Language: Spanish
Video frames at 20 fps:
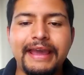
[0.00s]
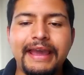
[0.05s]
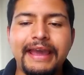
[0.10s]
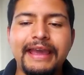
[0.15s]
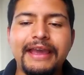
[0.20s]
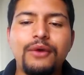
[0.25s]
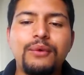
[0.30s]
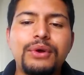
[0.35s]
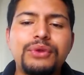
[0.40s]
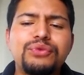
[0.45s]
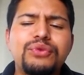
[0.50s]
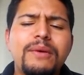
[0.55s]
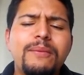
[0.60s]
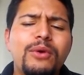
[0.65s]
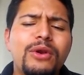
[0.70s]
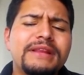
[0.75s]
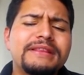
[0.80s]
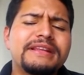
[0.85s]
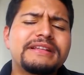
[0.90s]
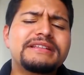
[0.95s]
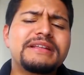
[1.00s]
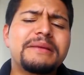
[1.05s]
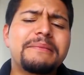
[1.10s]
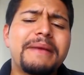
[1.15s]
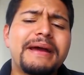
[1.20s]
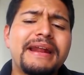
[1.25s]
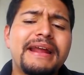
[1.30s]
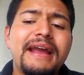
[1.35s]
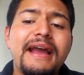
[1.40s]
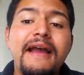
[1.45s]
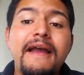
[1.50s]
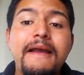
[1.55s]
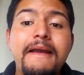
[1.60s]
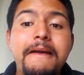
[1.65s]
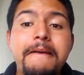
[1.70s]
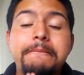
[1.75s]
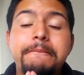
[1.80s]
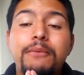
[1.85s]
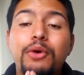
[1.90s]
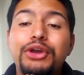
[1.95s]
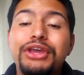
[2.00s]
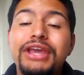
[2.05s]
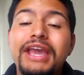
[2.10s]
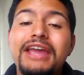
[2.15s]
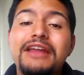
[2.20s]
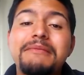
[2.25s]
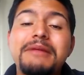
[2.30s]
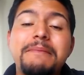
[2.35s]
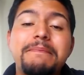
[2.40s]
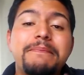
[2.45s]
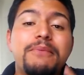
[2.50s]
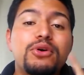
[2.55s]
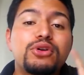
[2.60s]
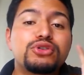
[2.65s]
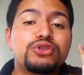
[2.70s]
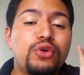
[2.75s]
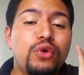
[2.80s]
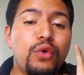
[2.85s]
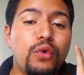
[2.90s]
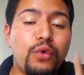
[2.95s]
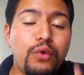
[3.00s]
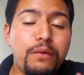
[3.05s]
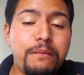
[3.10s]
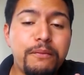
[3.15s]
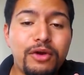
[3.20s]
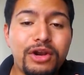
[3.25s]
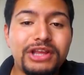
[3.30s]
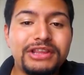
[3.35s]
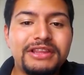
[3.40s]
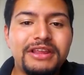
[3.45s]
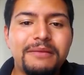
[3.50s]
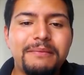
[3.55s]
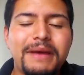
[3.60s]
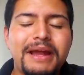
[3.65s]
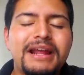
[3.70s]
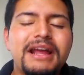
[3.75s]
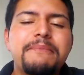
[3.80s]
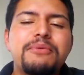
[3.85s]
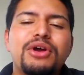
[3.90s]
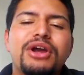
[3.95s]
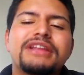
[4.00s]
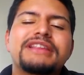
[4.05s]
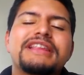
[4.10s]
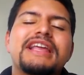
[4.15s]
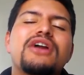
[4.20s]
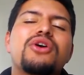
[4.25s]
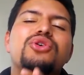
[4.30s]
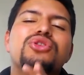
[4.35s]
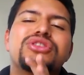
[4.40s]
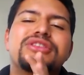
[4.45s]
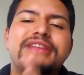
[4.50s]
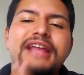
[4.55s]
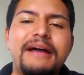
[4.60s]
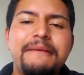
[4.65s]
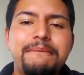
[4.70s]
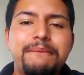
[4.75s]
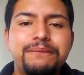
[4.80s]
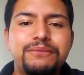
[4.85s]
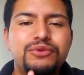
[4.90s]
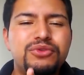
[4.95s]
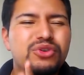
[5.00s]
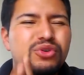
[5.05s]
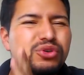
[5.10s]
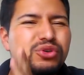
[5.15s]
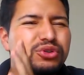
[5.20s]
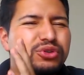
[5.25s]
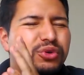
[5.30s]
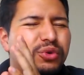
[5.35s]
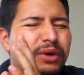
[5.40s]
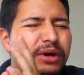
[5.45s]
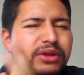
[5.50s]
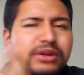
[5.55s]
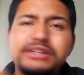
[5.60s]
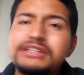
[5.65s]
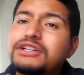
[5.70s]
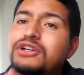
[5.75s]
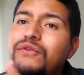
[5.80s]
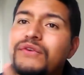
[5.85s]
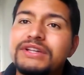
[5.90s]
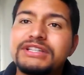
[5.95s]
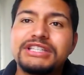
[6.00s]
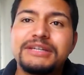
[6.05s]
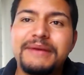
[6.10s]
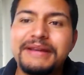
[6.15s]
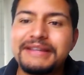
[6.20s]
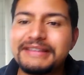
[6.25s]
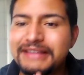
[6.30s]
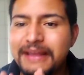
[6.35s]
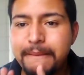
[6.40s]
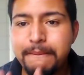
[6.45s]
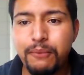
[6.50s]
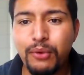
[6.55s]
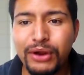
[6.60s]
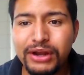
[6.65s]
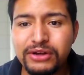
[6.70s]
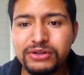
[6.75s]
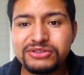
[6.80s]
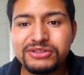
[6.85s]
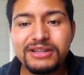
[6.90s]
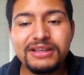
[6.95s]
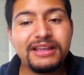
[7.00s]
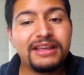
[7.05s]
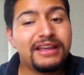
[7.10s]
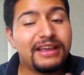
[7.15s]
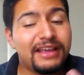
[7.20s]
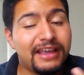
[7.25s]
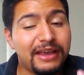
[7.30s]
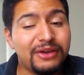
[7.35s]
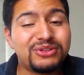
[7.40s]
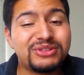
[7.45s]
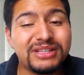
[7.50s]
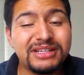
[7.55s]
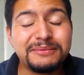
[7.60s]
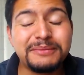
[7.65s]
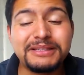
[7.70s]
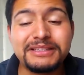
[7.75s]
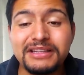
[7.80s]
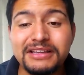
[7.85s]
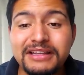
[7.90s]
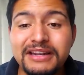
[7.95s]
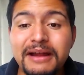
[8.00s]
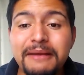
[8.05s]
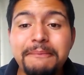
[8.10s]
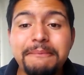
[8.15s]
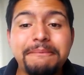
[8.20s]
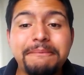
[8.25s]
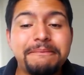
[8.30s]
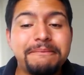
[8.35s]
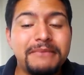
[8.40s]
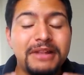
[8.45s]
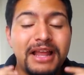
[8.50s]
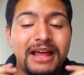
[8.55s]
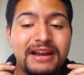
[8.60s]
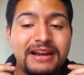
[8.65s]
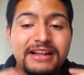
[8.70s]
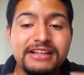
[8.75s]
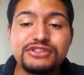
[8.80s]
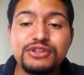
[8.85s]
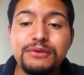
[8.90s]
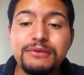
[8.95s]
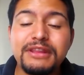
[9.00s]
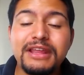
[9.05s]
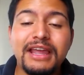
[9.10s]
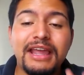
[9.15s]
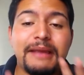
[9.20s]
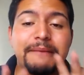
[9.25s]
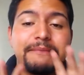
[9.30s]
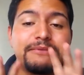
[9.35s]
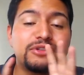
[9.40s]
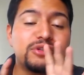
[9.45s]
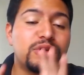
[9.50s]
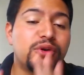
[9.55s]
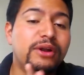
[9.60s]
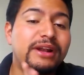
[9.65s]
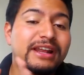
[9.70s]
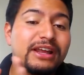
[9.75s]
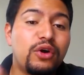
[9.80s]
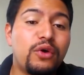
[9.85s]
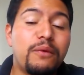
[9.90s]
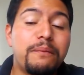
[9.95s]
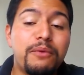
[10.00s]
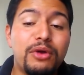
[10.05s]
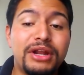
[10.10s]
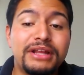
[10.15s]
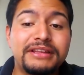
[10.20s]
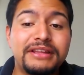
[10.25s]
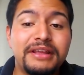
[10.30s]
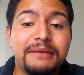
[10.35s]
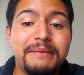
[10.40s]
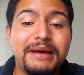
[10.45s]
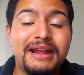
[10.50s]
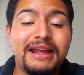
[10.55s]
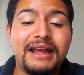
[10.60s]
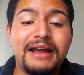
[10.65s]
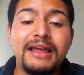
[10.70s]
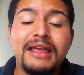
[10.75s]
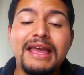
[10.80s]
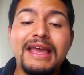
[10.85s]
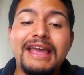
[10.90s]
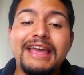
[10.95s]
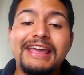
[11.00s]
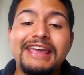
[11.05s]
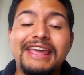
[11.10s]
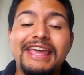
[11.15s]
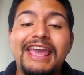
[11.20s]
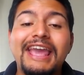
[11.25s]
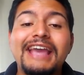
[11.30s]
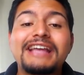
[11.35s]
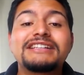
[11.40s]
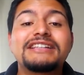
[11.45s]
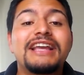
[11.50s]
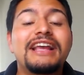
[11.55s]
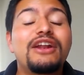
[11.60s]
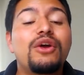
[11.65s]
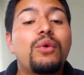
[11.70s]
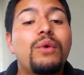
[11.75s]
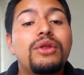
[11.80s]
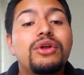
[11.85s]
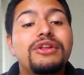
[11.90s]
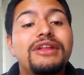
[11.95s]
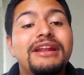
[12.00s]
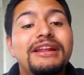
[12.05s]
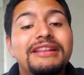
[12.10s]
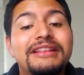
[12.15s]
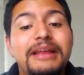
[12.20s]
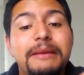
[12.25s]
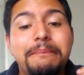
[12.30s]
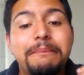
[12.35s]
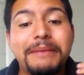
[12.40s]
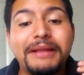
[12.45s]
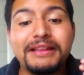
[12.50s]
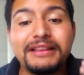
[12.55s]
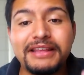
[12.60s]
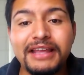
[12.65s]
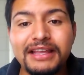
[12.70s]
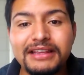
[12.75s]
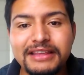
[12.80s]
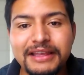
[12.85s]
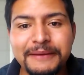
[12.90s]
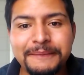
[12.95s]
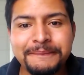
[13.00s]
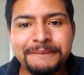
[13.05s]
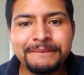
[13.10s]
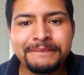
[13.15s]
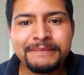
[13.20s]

En cuanto a volantes de marca, voy a irme por solo un volante de marca porque tengo tantos jugadores en ofensiva y tan buenos que ustedes me entenderán la razón de que solo elijo un volante de marca. Y es el jugador del Independiente,